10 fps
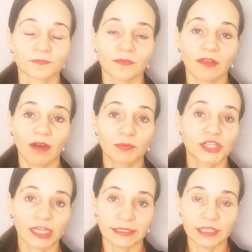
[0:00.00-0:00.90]

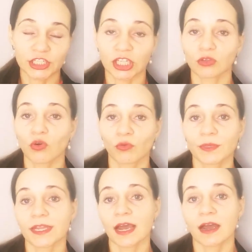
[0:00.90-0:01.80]
вообще отлично. Но у
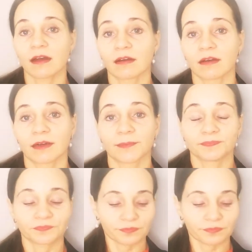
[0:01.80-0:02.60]
меня